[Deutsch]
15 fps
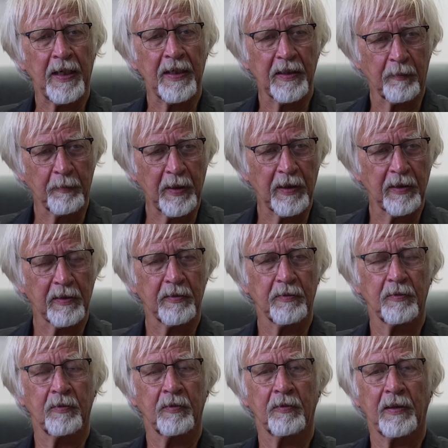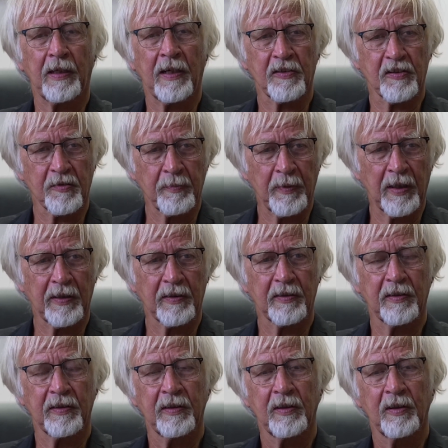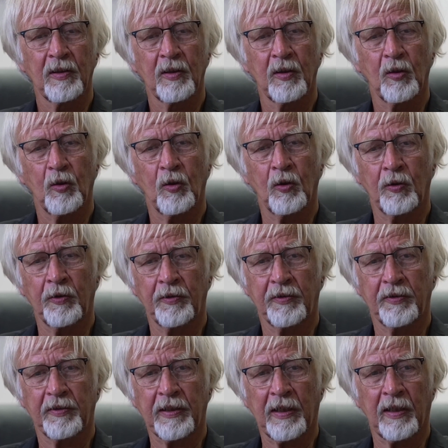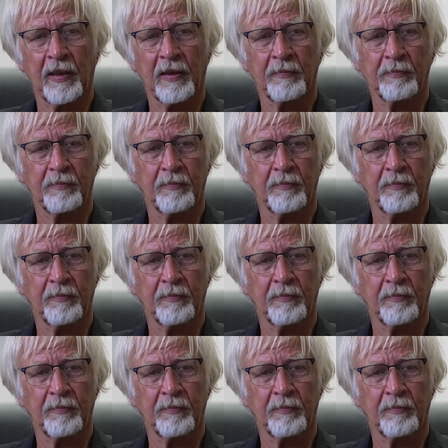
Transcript: Panik macht und Angst macht und da